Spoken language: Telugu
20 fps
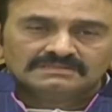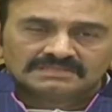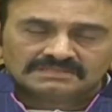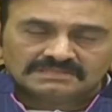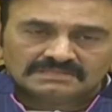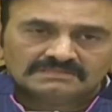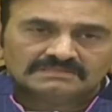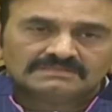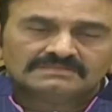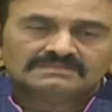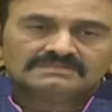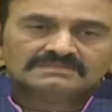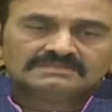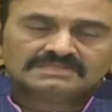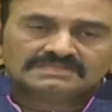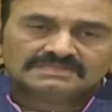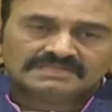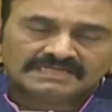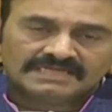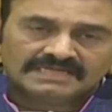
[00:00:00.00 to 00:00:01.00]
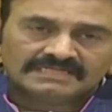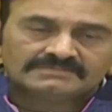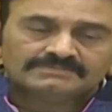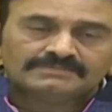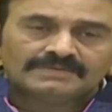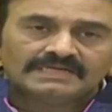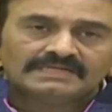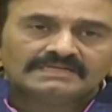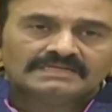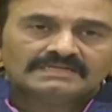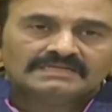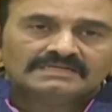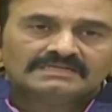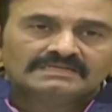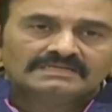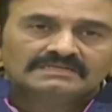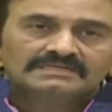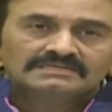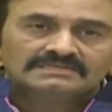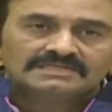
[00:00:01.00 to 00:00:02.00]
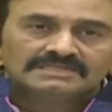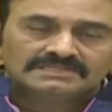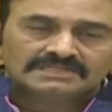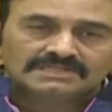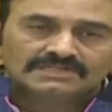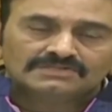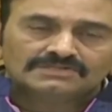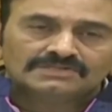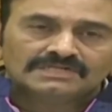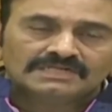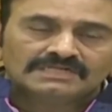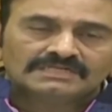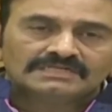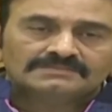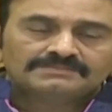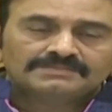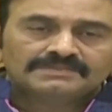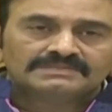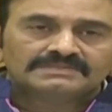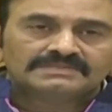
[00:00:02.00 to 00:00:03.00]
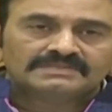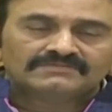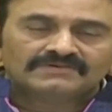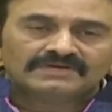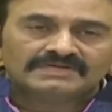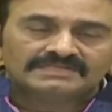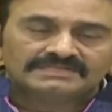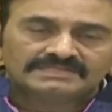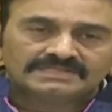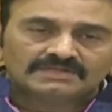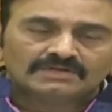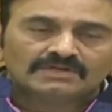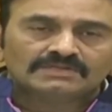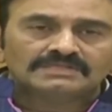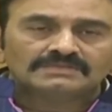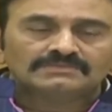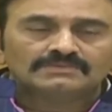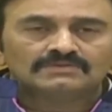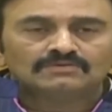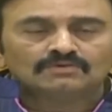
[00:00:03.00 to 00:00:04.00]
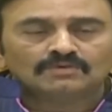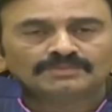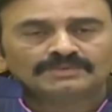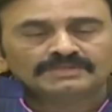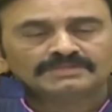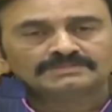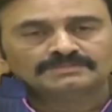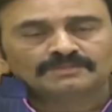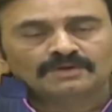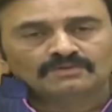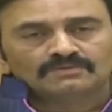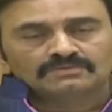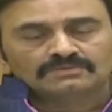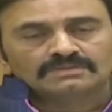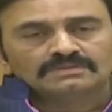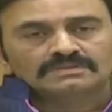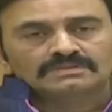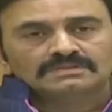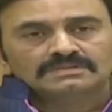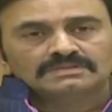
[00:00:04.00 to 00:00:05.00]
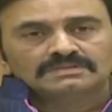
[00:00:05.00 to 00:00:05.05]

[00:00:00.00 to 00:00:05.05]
సచ్ సచ్ ఎ నైస్ మ్యాన్ సచ్ ఎన్ ఎడ్యుకేటెడ్ పర్సన్ వై ఈస్ నాట్ ఏబుల్ టు ఓపెన్ హిస్ మౌత్